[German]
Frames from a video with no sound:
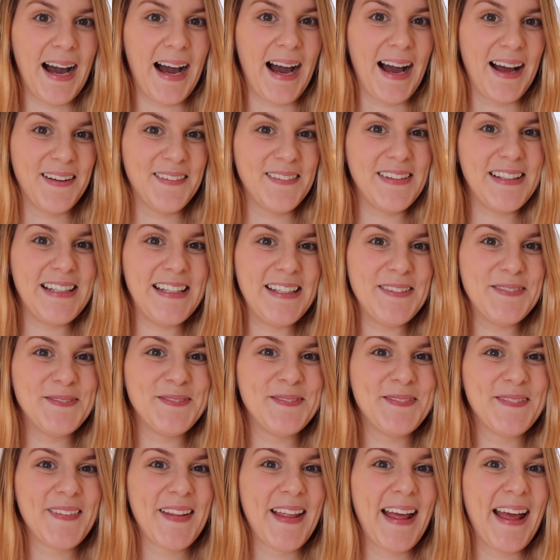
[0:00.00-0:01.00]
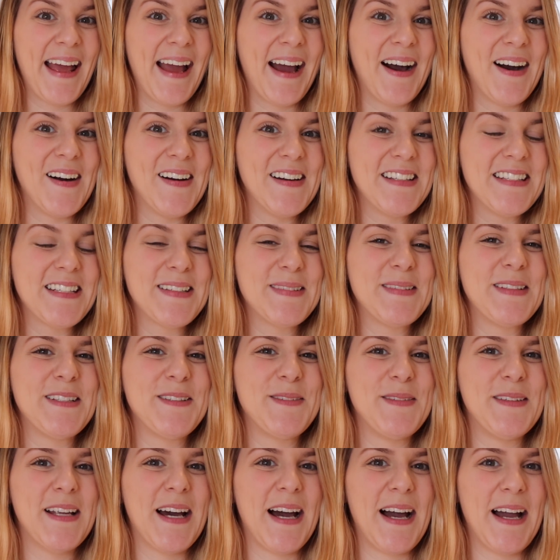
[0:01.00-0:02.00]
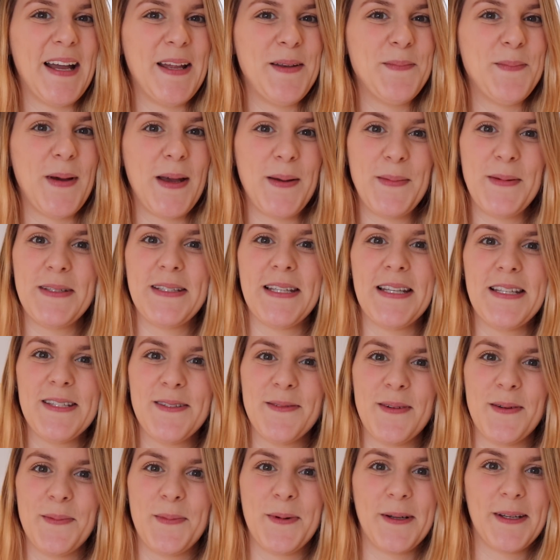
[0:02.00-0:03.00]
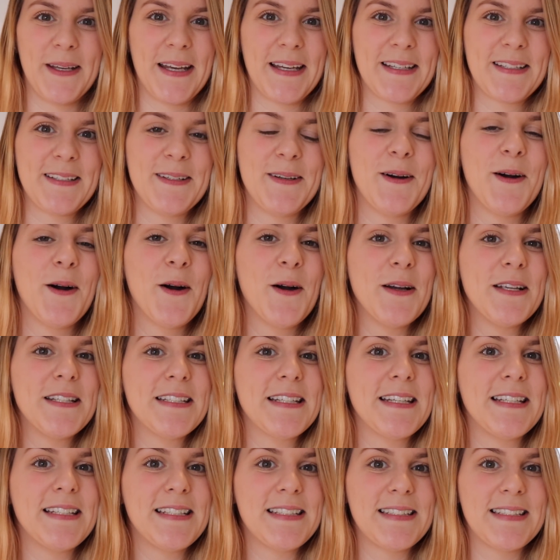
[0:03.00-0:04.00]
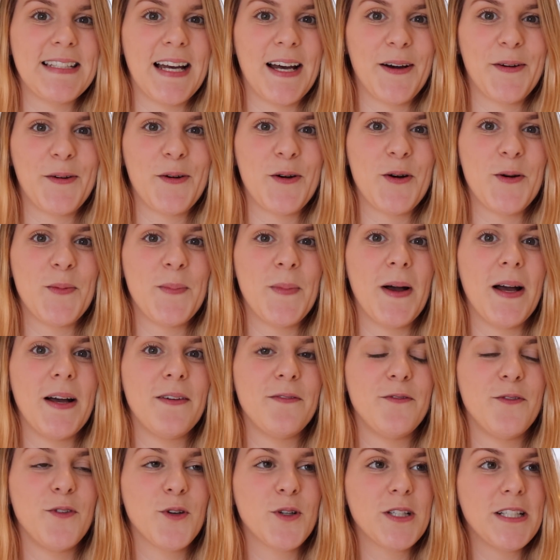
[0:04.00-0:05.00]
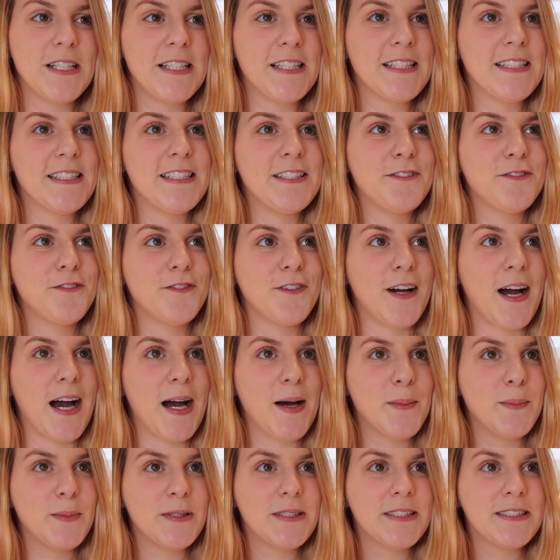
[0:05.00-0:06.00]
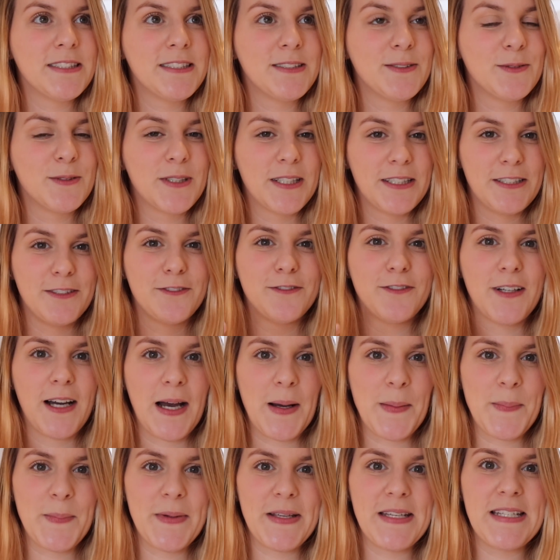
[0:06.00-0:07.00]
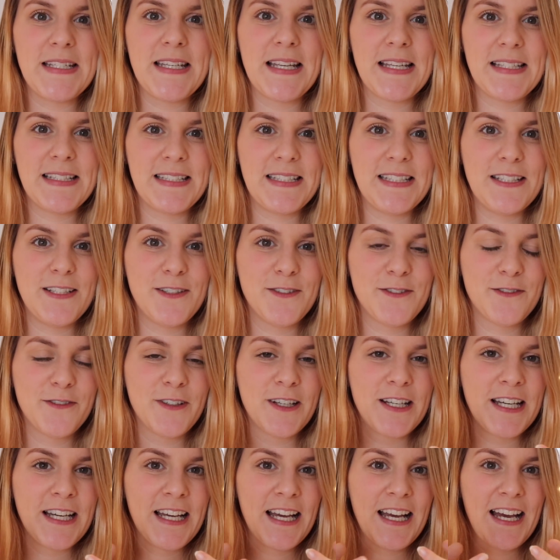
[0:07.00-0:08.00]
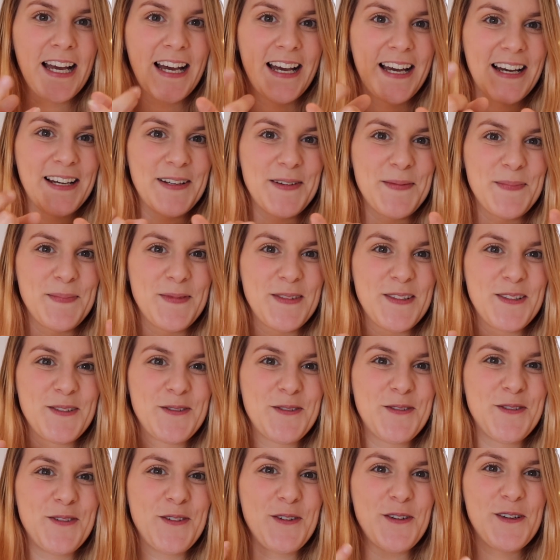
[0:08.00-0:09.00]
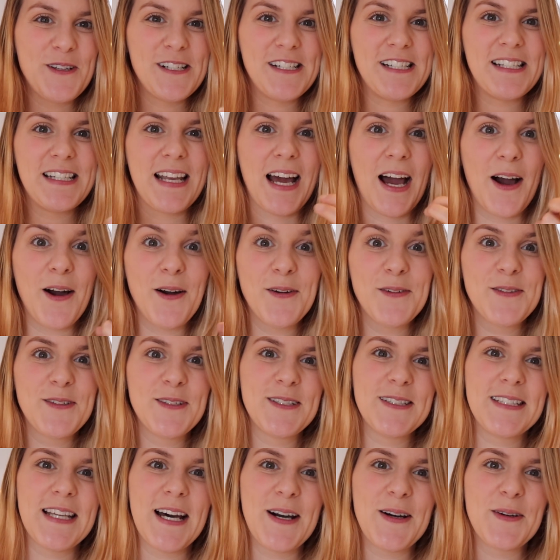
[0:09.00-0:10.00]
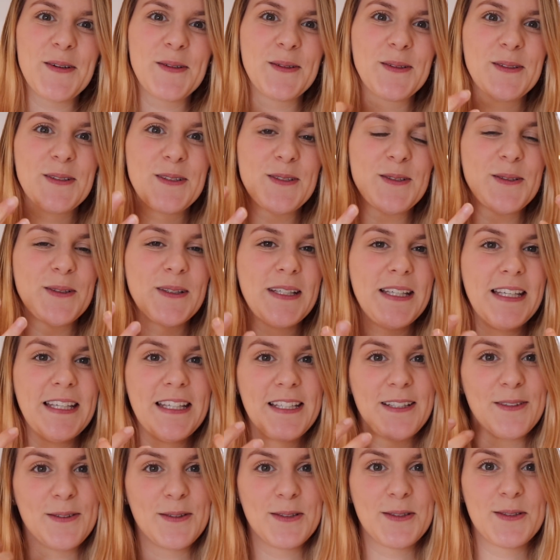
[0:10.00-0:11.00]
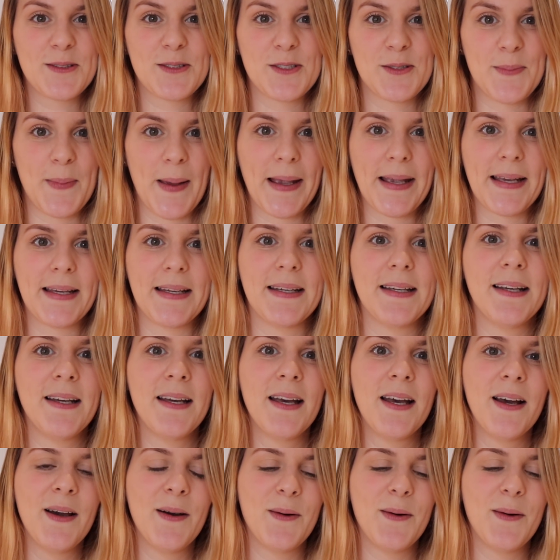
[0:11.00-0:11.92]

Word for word: Hallo ihr Lieben! Heute gibt es wieder ein Baby Sensory Projekt. Heute geht es darum, wirklich die Farbe oder die Farben intensiv zu fühlen, aufzusaugen, zu riechen und zu schmecken.